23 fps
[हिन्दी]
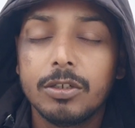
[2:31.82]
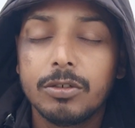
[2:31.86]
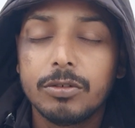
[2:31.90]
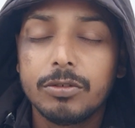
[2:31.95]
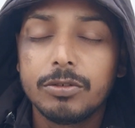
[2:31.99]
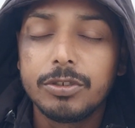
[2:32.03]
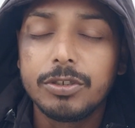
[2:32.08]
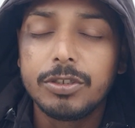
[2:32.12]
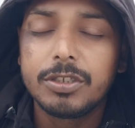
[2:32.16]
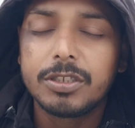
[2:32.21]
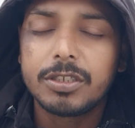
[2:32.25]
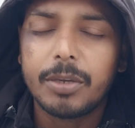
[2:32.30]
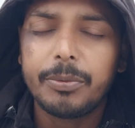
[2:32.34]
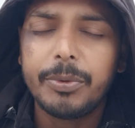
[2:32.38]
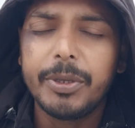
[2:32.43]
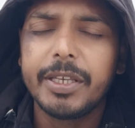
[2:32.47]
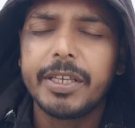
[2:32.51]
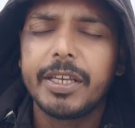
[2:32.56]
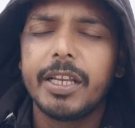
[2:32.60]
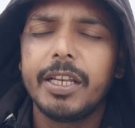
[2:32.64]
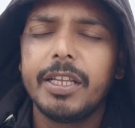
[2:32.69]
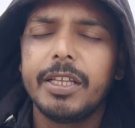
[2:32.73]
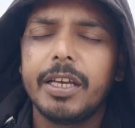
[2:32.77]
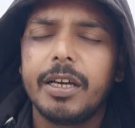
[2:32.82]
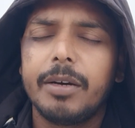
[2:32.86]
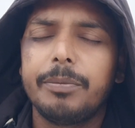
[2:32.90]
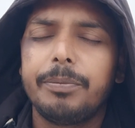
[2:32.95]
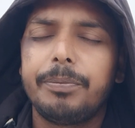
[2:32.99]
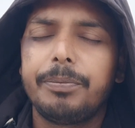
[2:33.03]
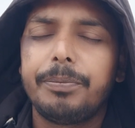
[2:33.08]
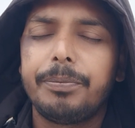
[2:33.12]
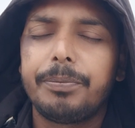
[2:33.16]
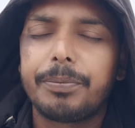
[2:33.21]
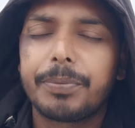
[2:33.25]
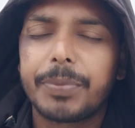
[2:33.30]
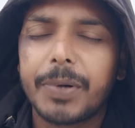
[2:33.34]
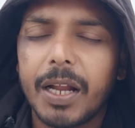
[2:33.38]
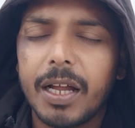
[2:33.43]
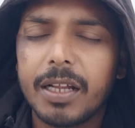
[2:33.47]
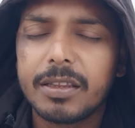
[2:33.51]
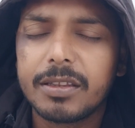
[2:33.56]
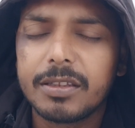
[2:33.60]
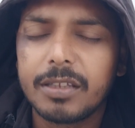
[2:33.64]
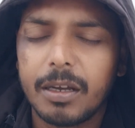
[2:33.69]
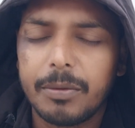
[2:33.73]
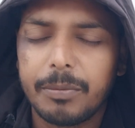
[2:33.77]
उन सभी के लिए हम
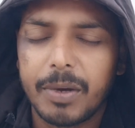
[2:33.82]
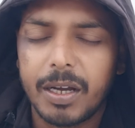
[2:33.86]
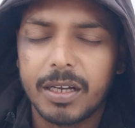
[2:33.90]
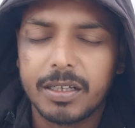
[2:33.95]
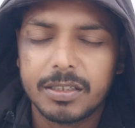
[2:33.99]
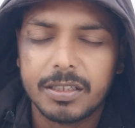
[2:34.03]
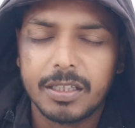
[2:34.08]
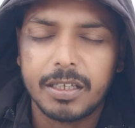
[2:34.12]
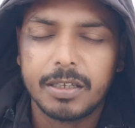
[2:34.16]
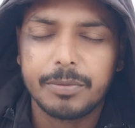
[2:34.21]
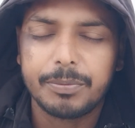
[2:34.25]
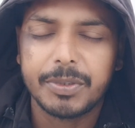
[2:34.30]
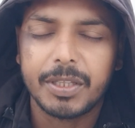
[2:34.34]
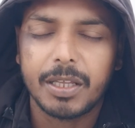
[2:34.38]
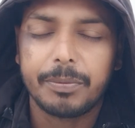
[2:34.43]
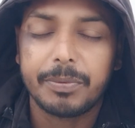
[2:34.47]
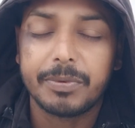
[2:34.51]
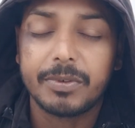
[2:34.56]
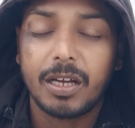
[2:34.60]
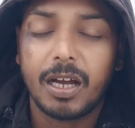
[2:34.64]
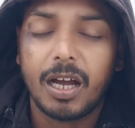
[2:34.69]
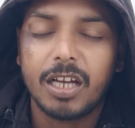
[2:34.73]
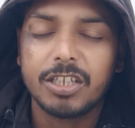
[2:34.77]
प्रार्थना मांगते हैं पिता अपने